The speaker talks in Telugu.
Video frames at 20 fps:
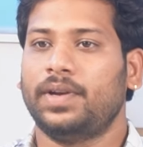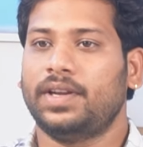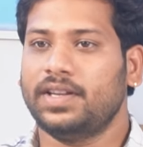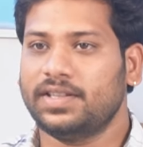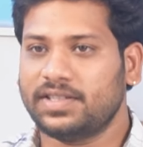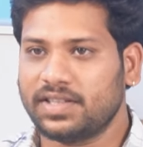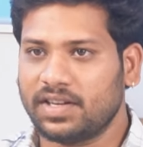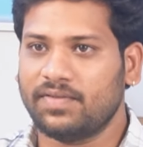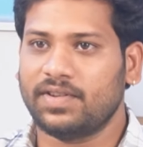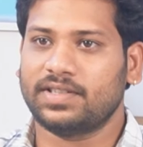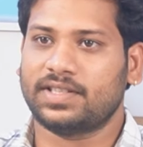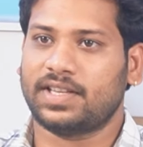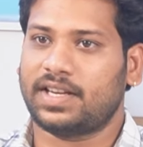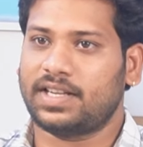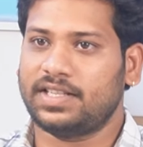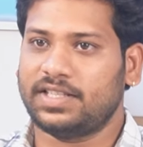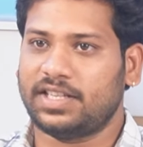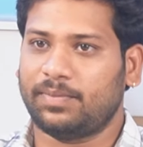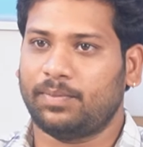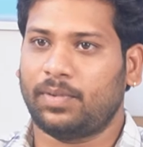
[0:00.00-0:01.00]
పిటిషన్
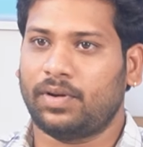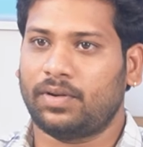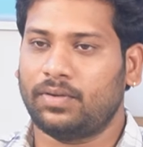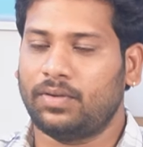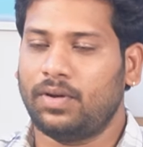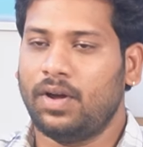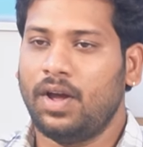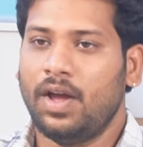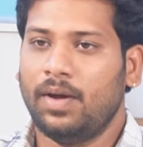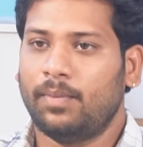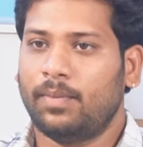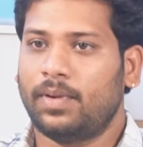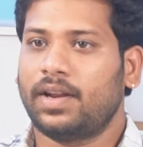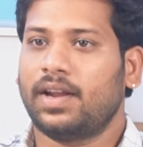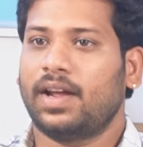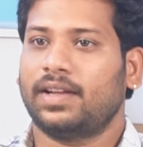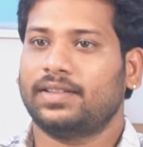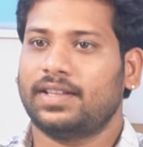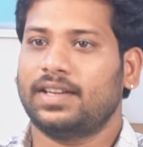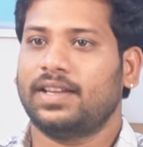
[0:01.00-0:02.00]
వేశారని చెప్పారు
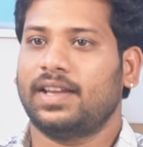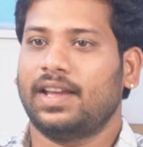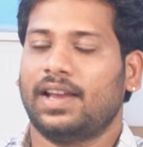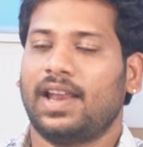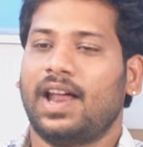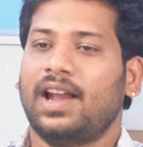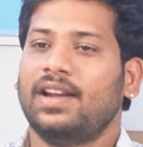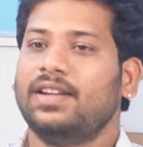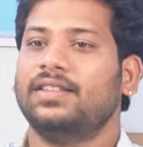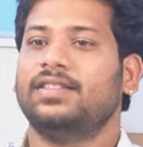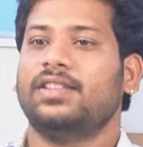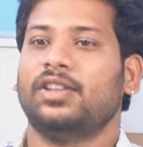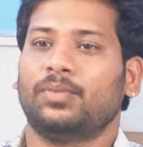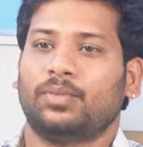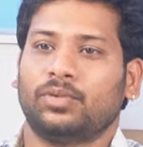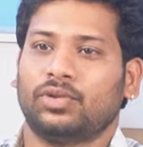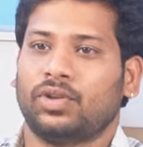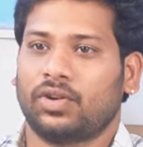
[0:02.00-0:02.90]
మరి అతనికి ఎలాంటి తీర్పు